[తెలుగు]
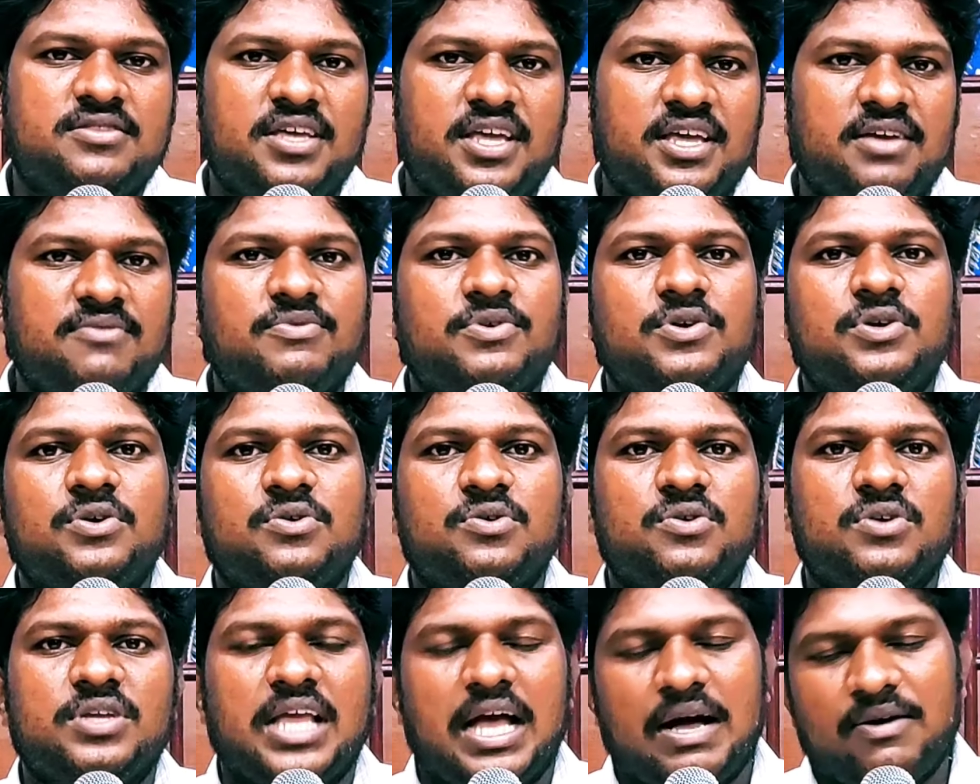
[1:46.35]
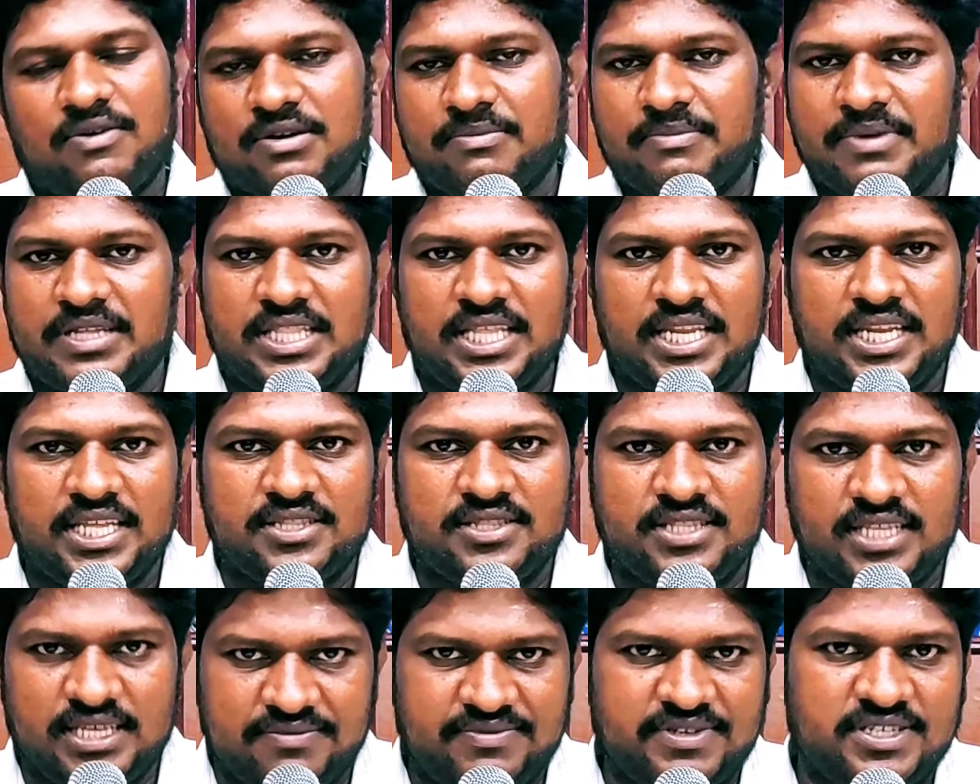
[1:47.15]
దేవుడు ఎవరి మందిని
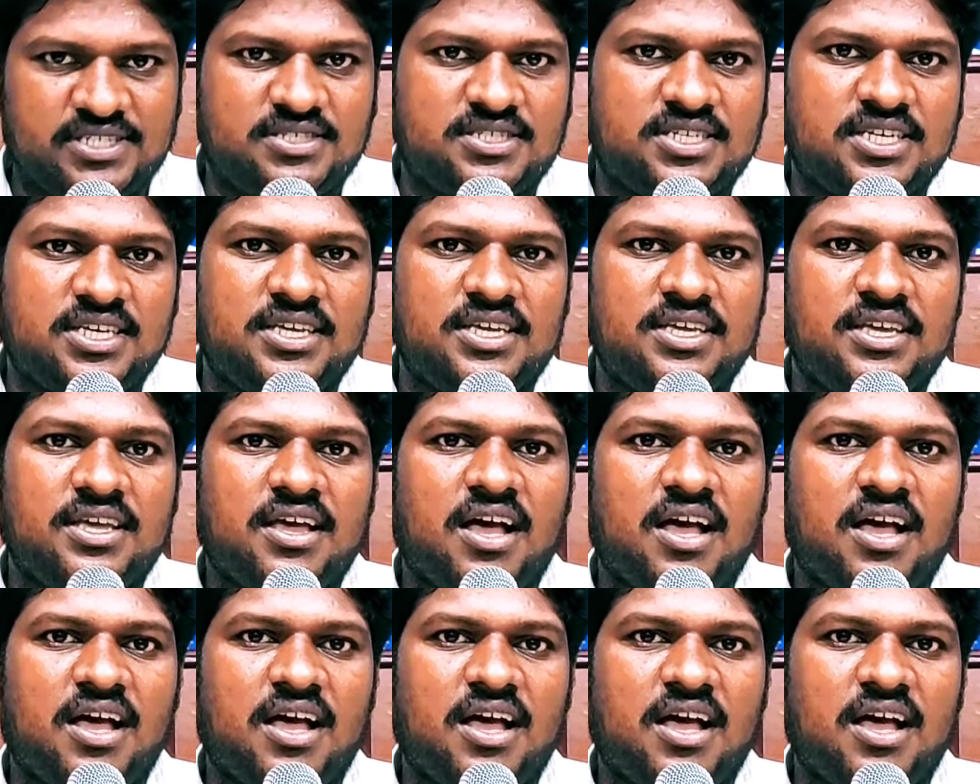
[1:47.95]
దీవించి